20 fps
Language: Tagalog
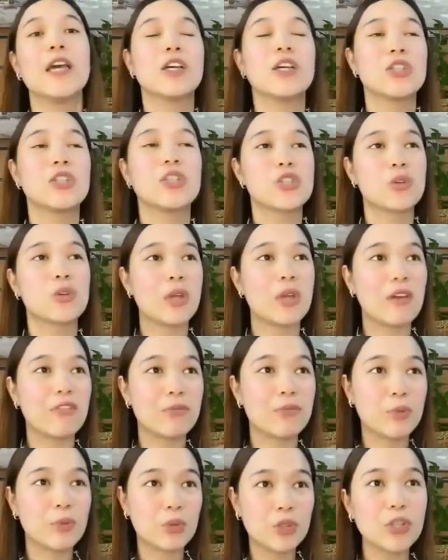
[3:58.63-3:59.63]
So, we have
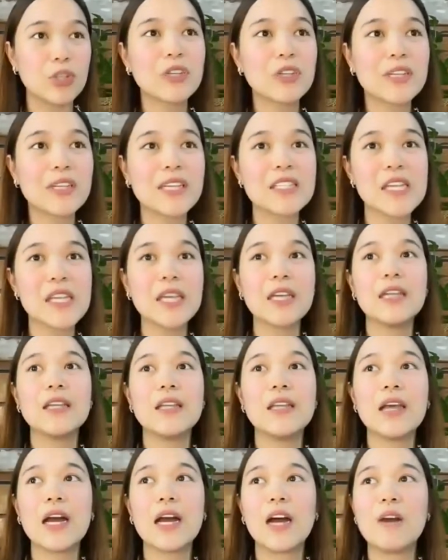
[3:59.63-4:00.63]
procured kasi
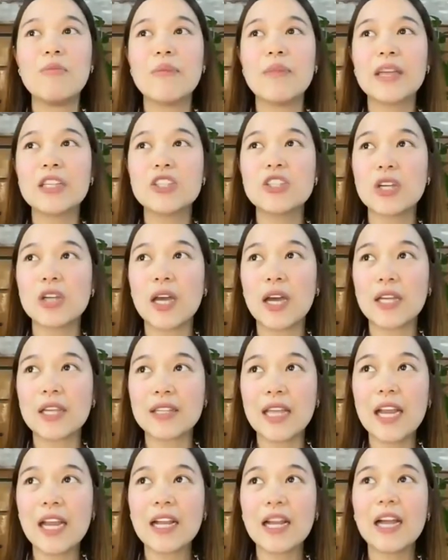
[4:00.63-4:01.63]
uh, med- uh,
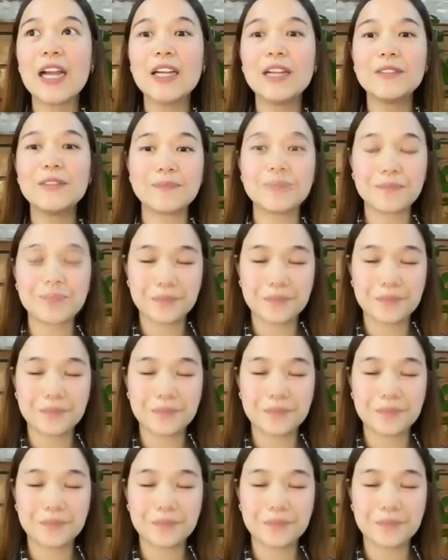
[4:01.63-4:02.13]
talagang